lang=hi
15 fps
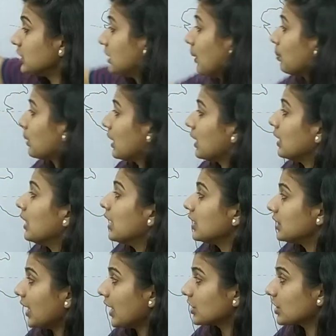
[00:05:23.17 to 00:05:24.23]
जबकि
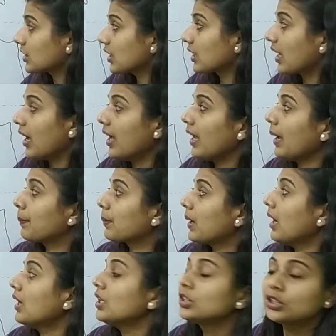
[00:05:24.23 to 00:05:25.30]
यह क्षेत्र कहाँ है
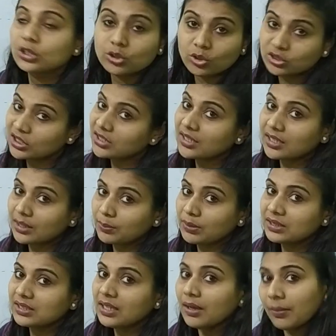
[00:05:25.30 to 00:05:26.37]
आपका शीतोषण
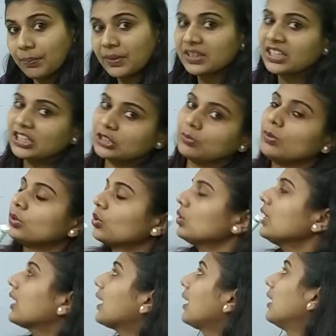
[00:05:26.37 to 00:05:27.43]
कटिबंधीय प्रदेश में तो
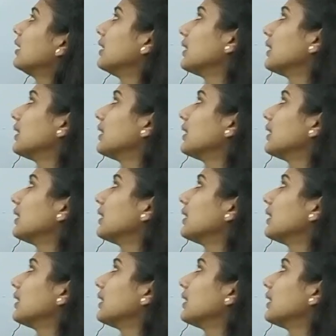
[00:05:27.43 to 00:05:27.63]
ये कारण